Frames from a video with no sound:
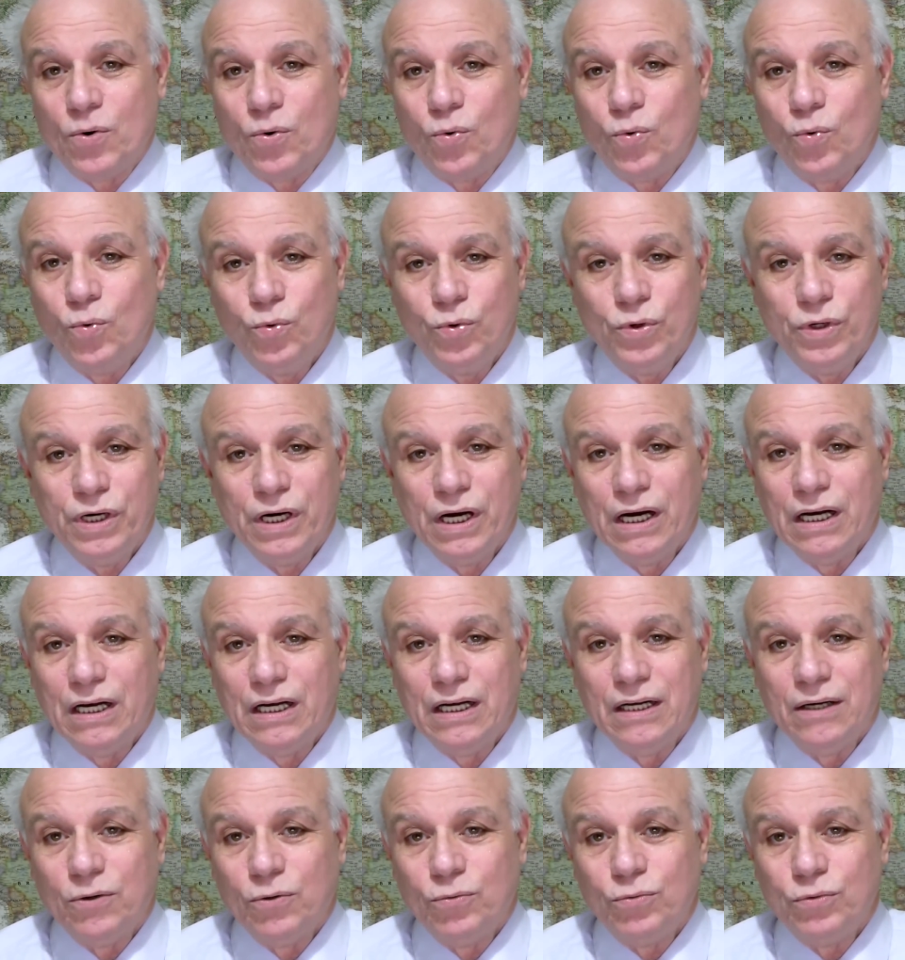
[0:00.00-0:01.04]

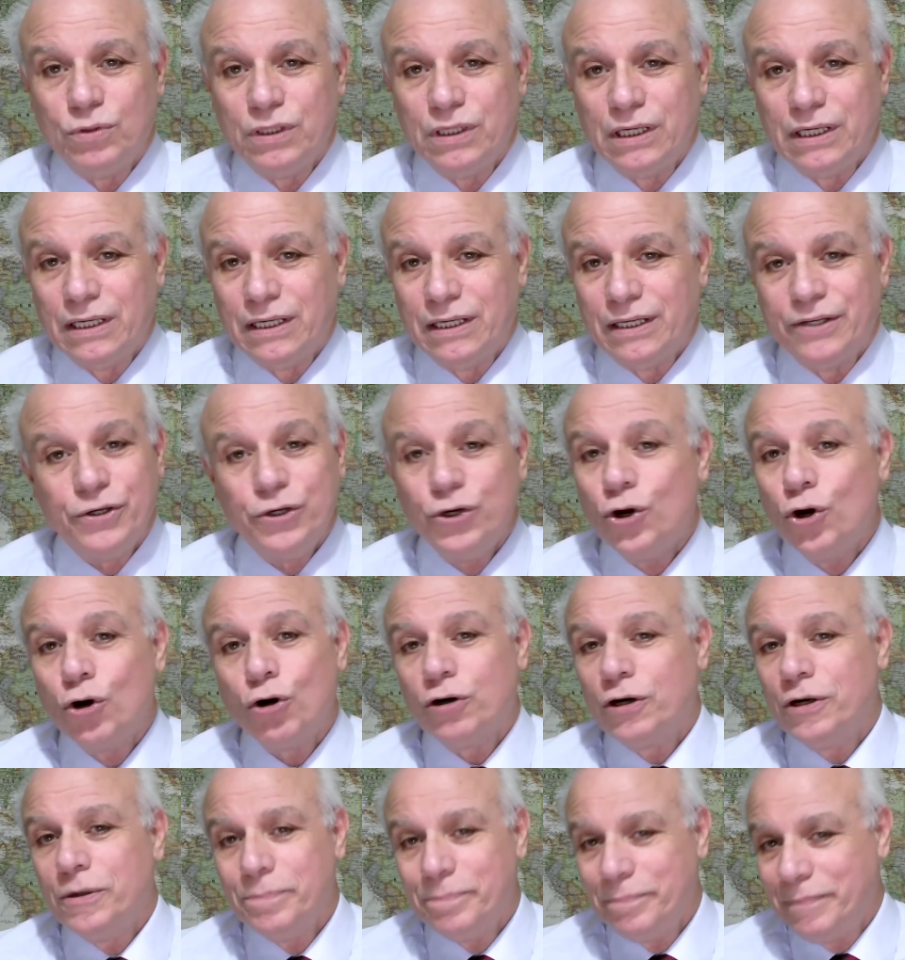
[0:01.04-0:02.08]
un, un,
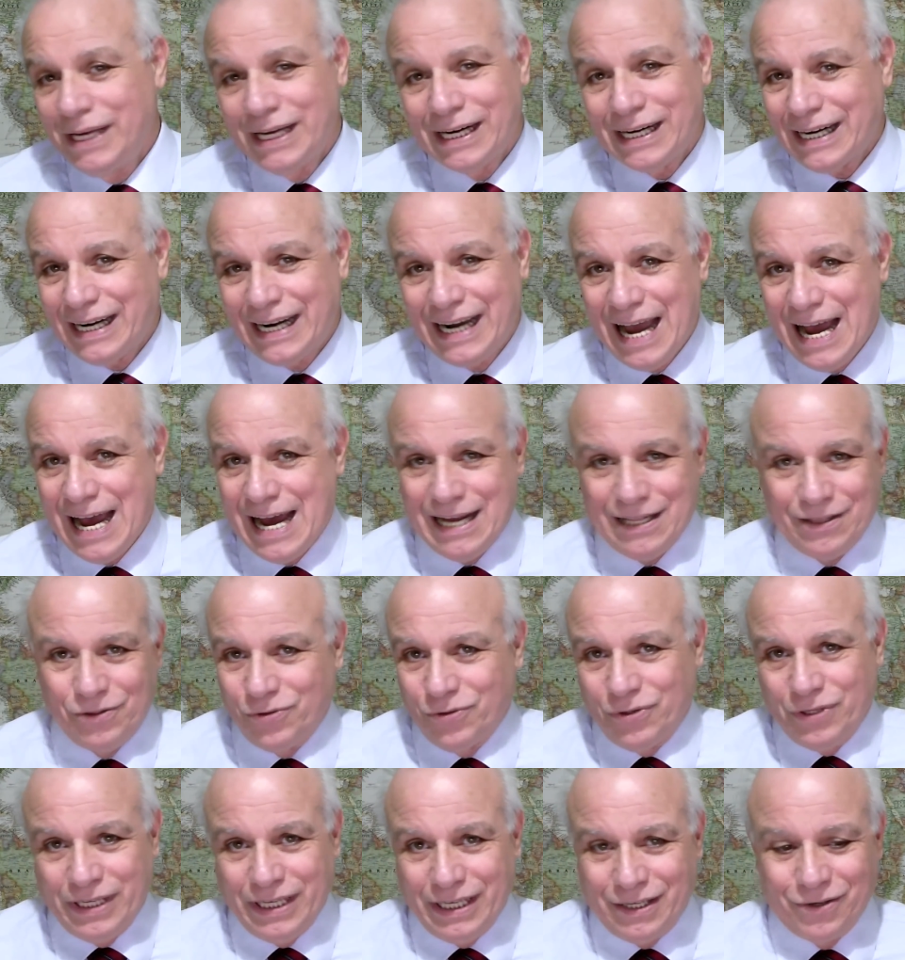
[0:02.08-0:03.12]
non
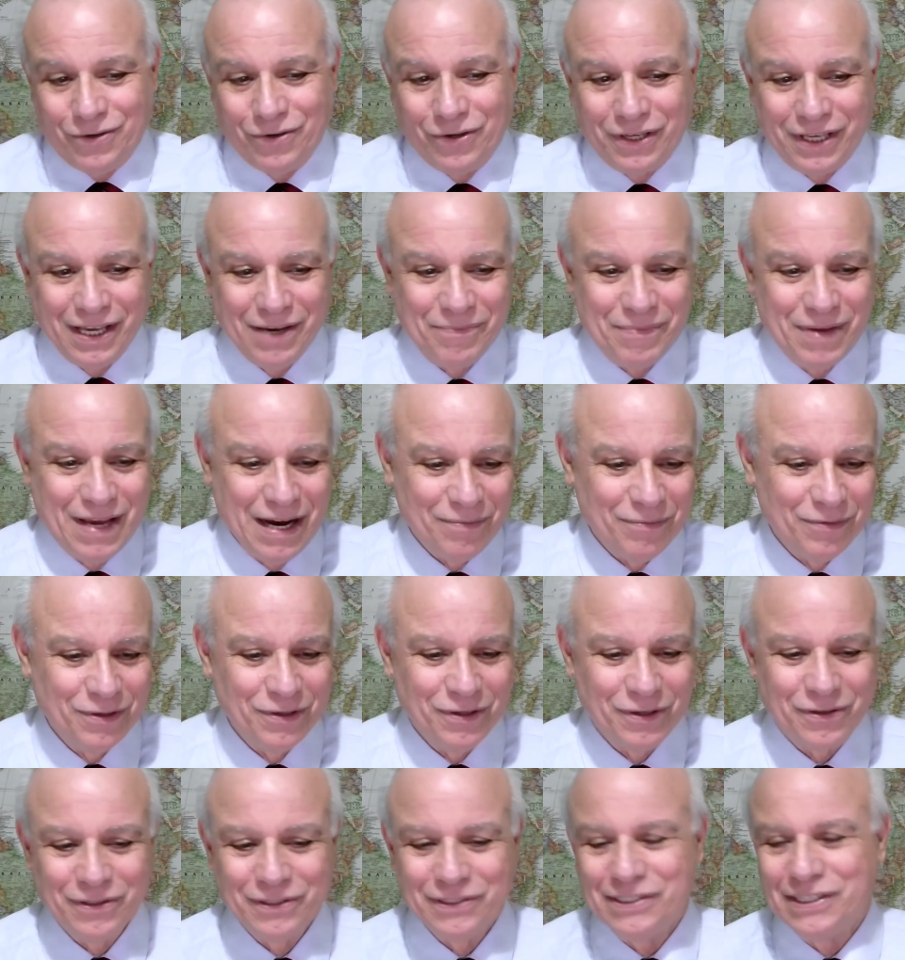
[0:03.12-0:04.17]
mercato, ecco,
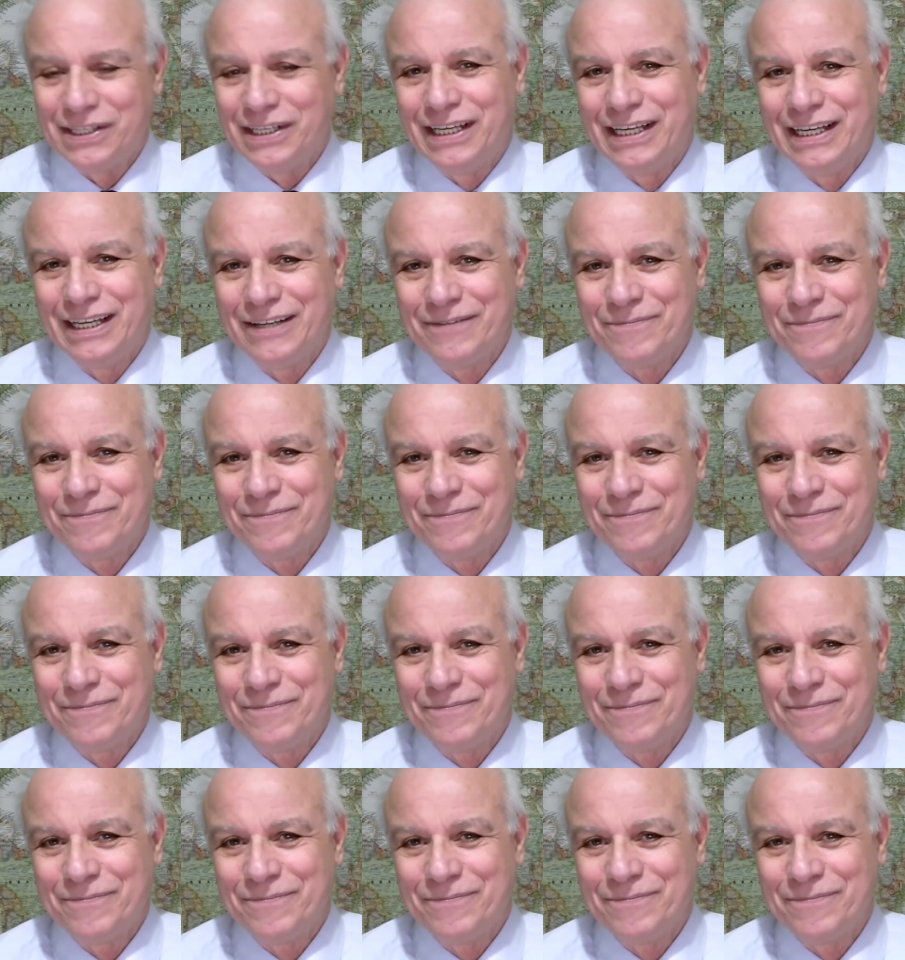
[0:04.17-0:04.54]
chiamiamolo così.